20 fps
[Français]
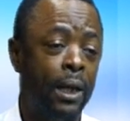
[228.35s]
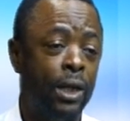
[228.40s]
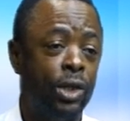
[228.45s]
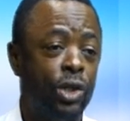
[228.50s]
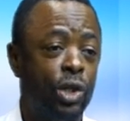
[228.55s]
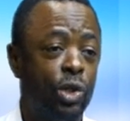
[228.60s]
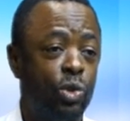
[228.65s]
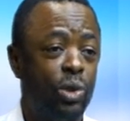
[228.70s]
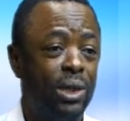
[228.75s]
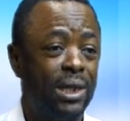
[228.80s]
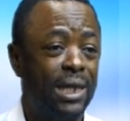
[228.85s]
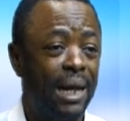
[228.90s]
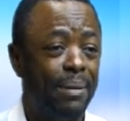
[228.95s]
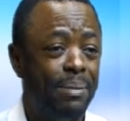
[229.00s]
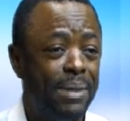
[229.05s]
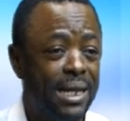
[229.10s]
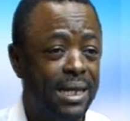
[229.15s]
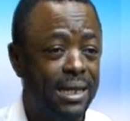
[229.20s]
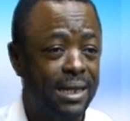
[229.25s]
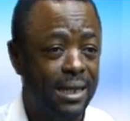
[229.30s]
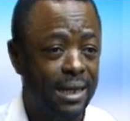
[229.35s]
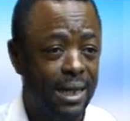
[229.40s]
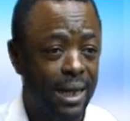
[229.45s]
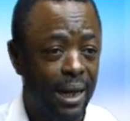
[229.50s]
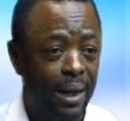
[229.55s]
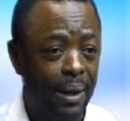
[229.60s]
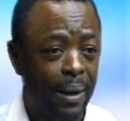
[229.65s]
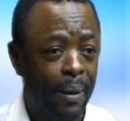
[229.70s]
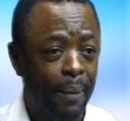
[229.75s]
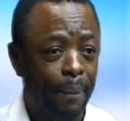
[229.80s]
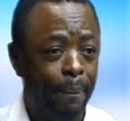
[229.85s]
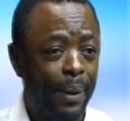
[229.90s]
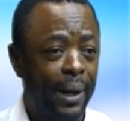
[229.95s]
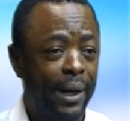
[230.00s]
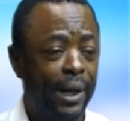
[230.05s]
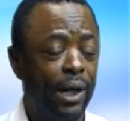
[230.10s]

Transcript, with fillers: Je suis amnistié par